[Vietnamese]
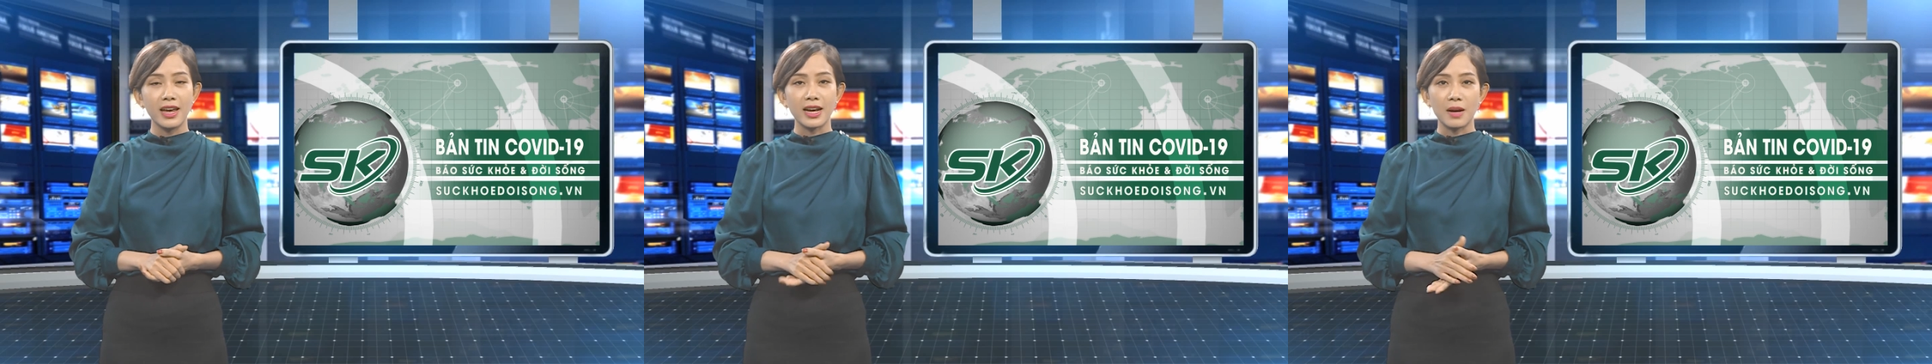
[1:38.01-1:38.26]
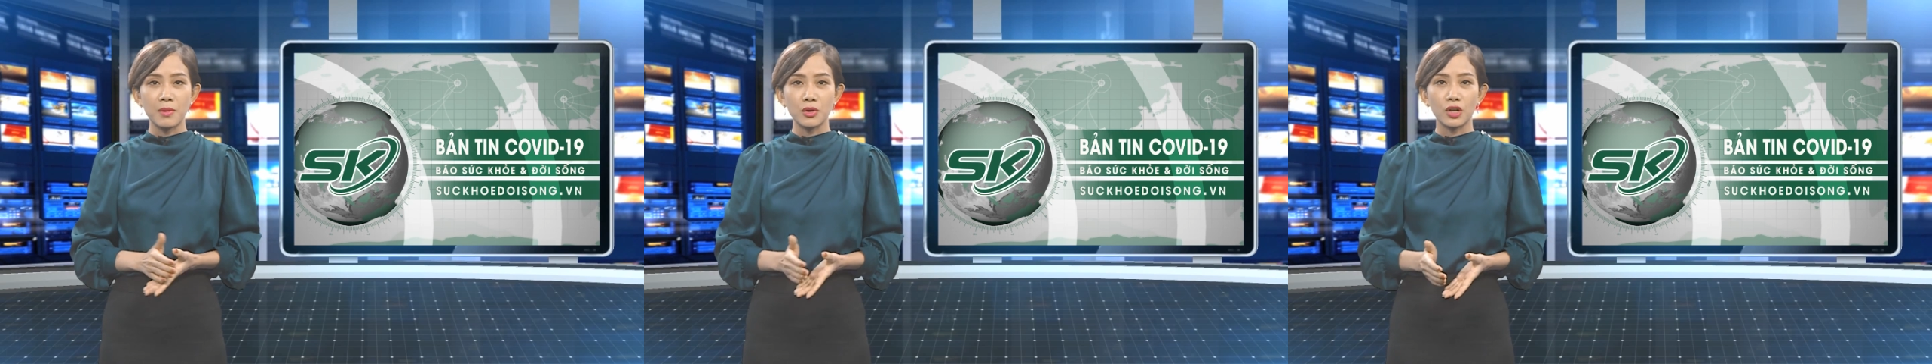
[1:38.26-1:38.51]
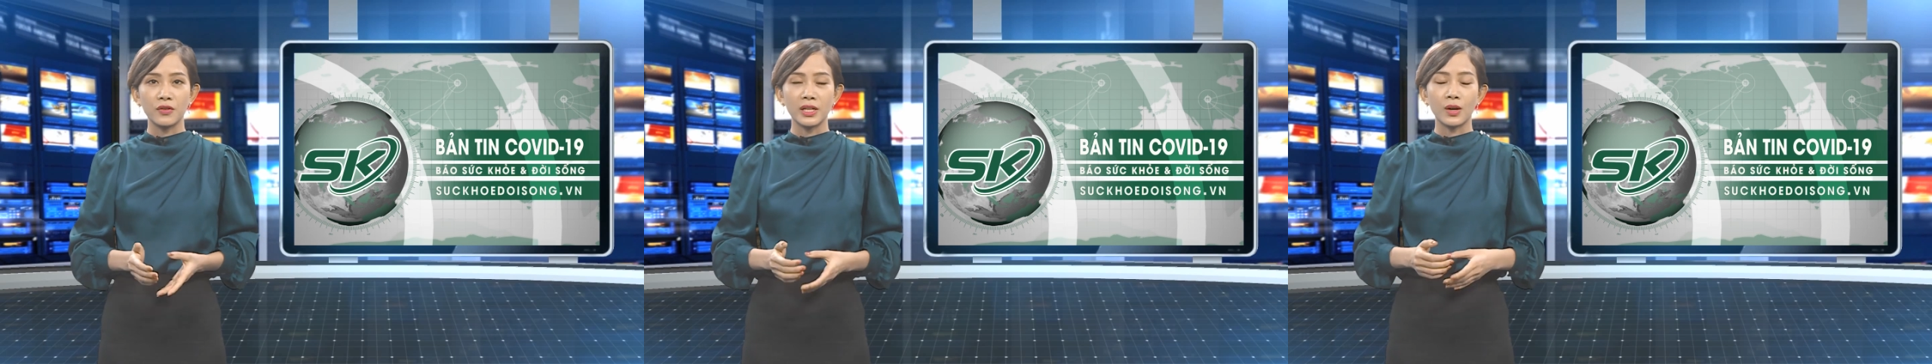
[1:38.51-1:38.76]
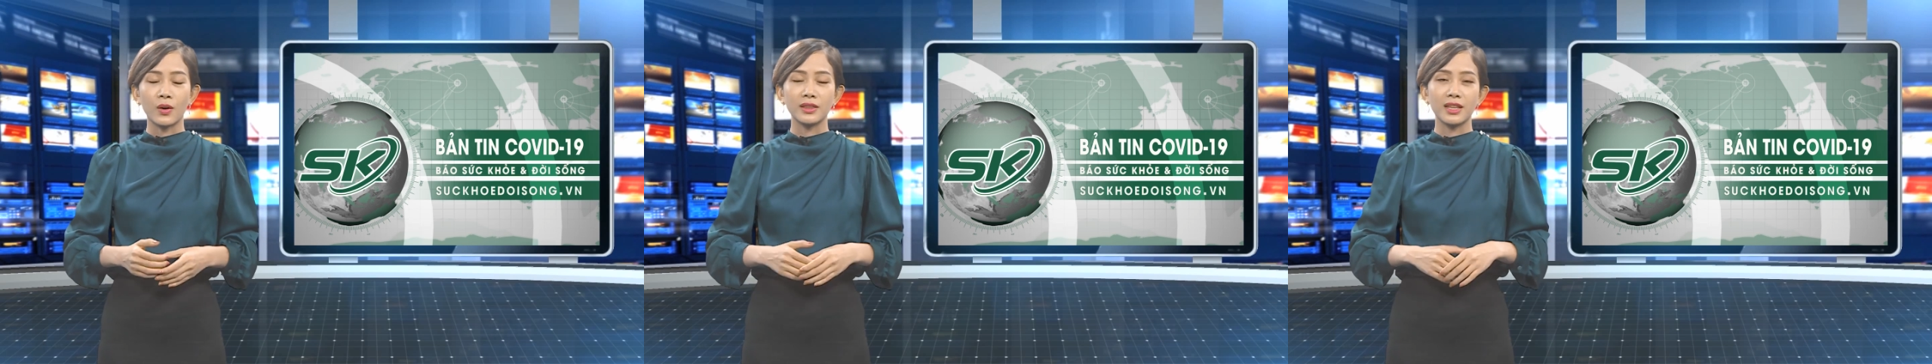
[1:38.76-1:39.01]
Cảm ơn quý vị đã
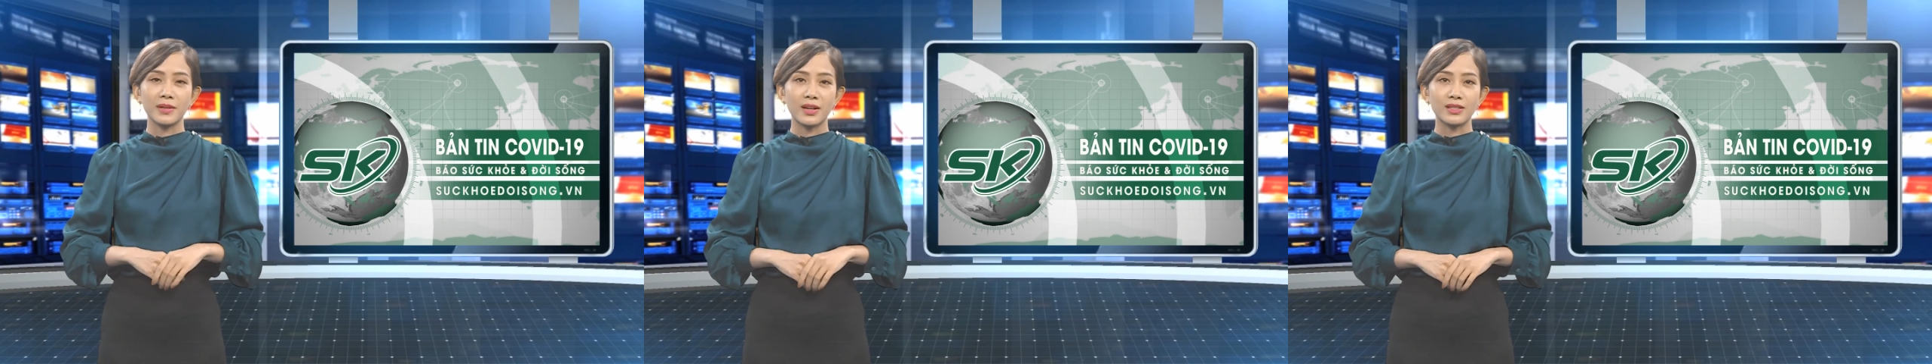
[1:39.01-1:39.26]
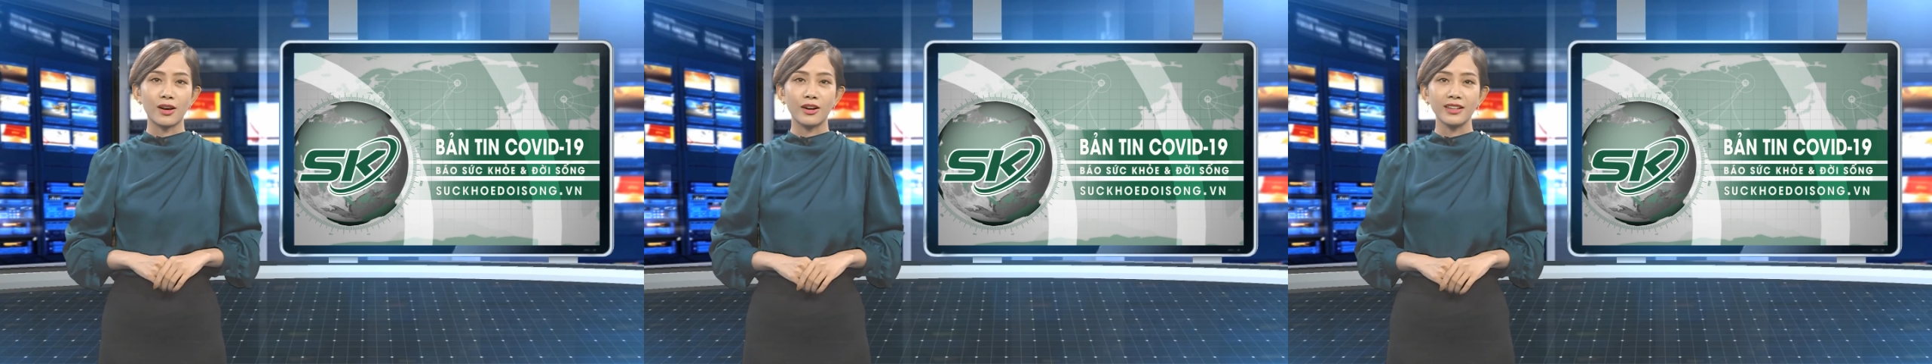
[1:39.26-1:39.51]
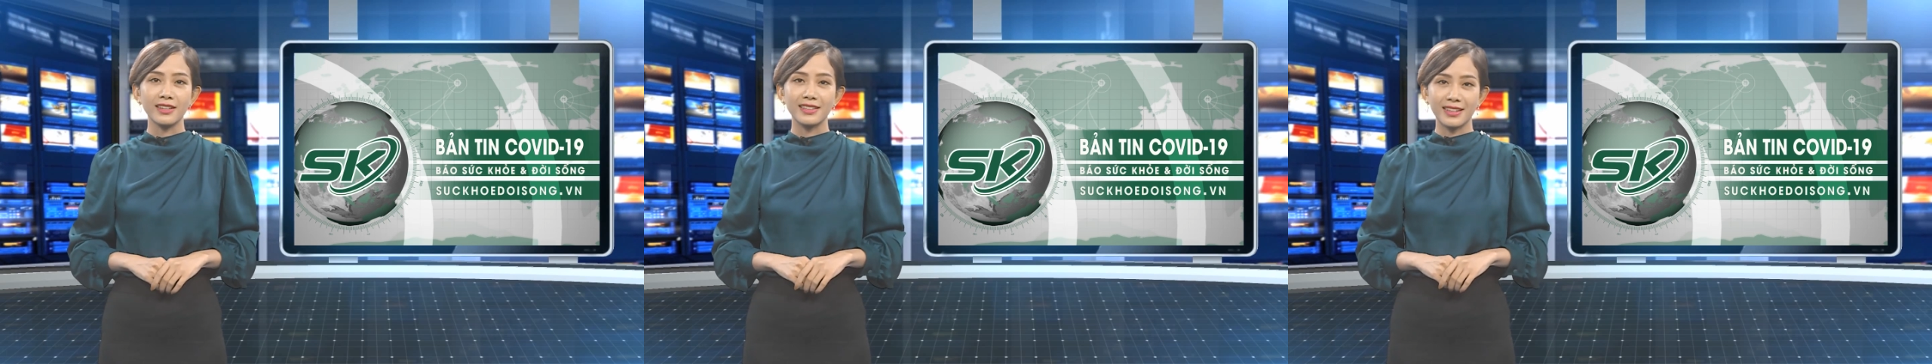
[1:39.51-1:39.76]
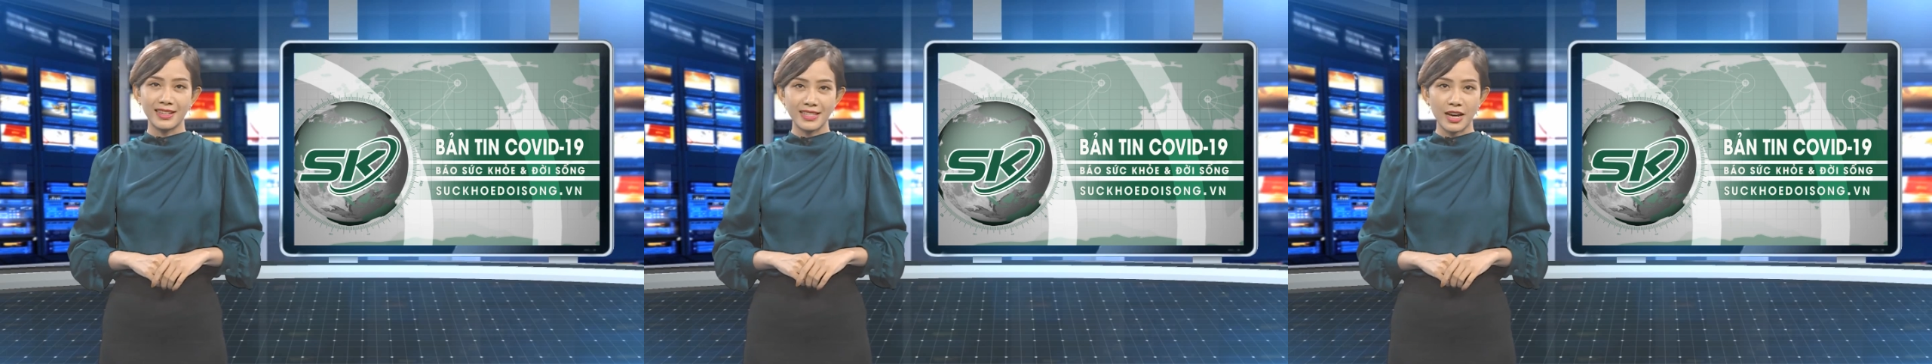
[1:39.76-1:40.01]
quan tâm theo dõi.
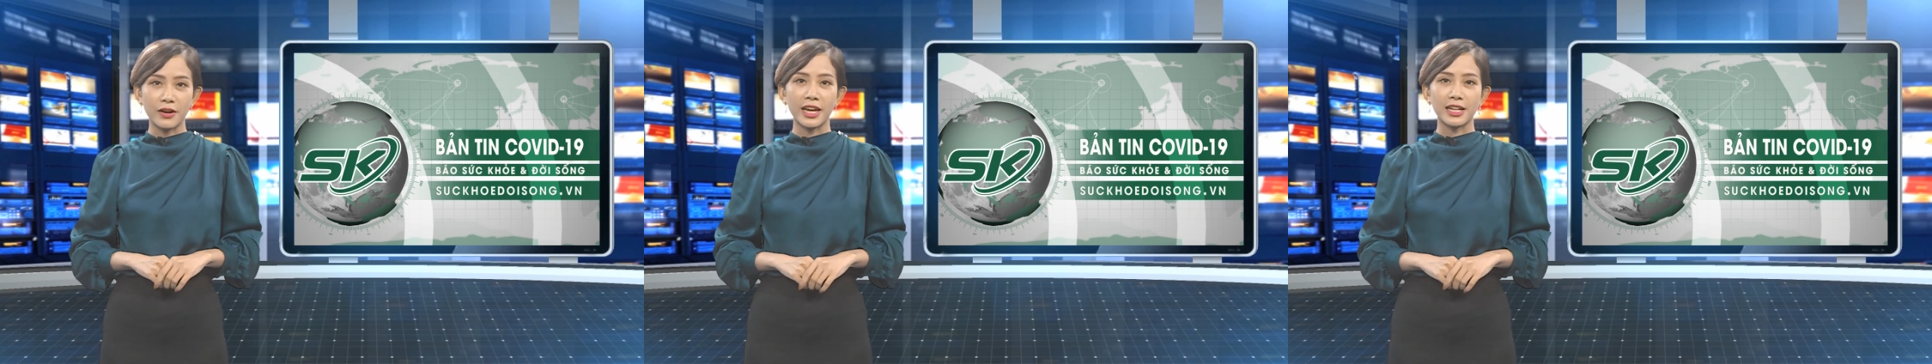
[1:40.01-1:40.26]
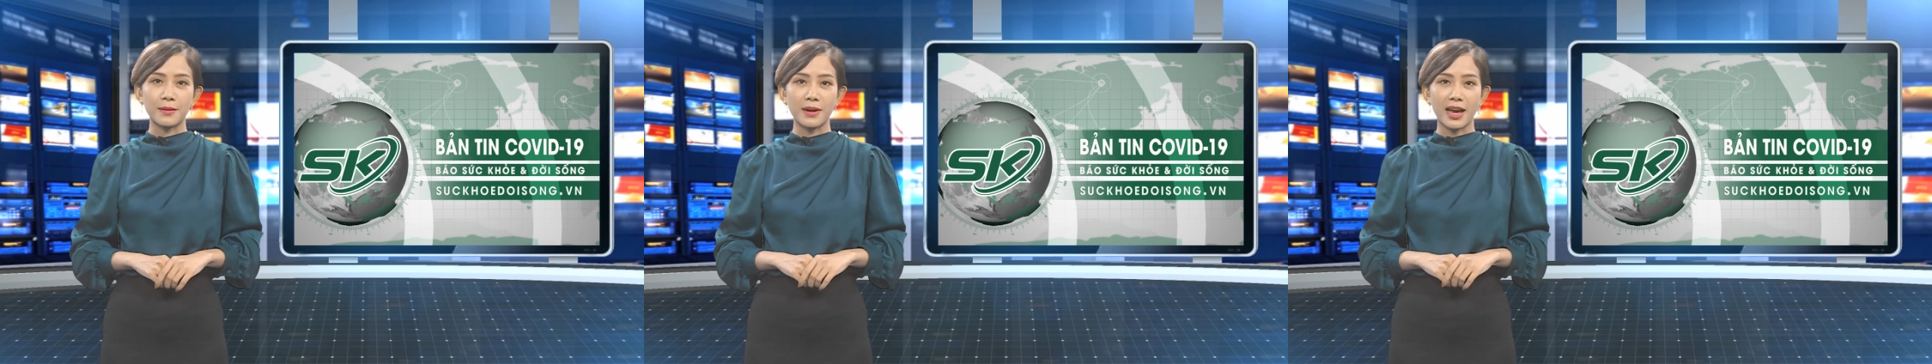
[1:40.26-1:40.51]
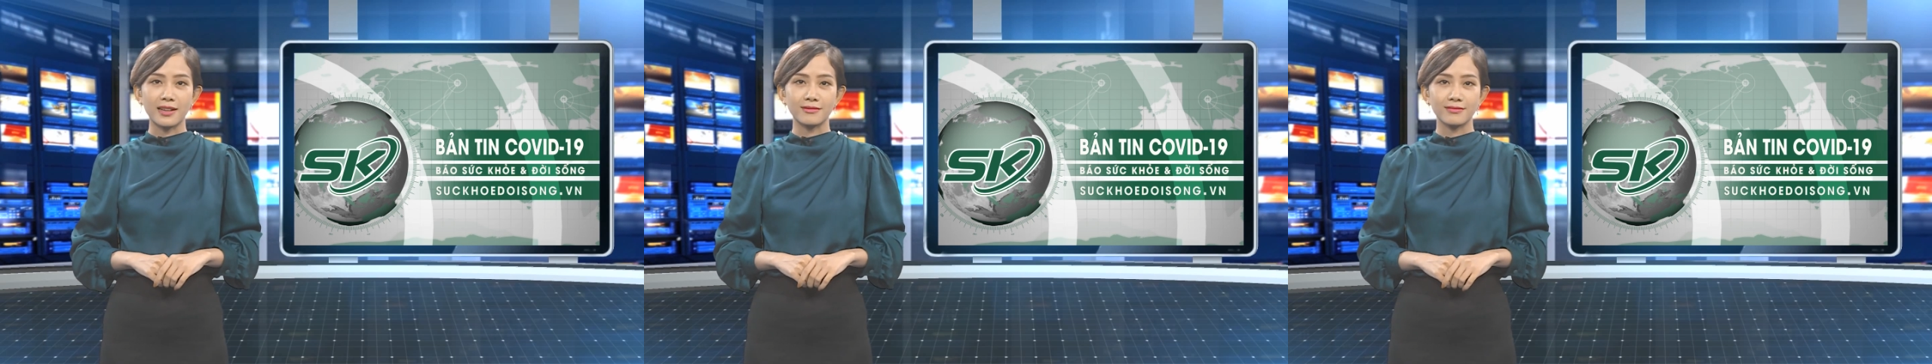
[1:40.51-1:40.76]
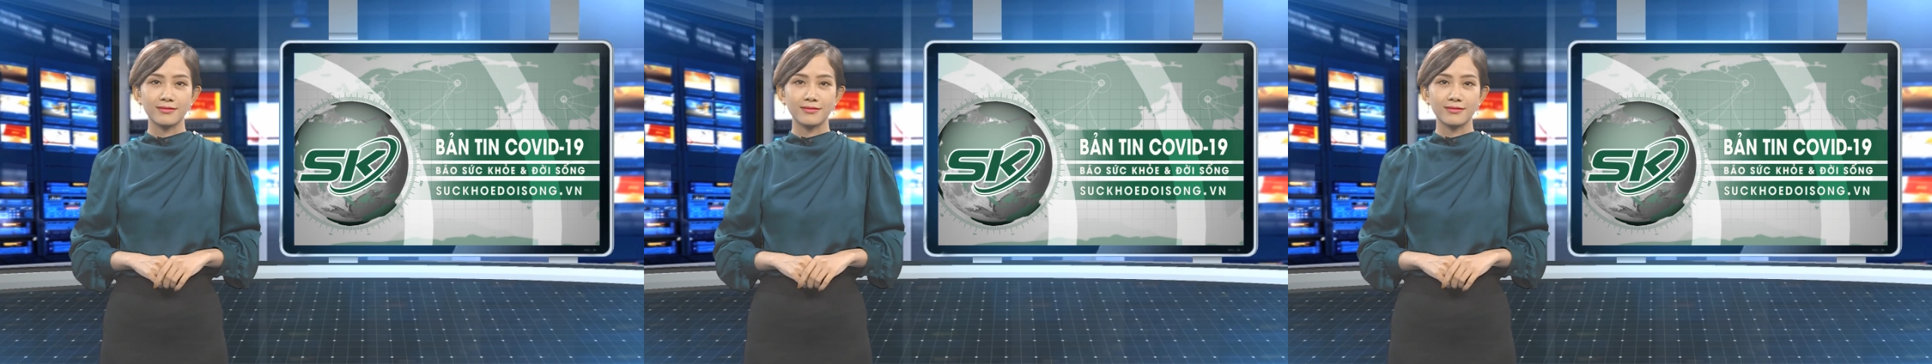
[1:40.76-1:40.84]
Kính chào và hẹn gặp lại.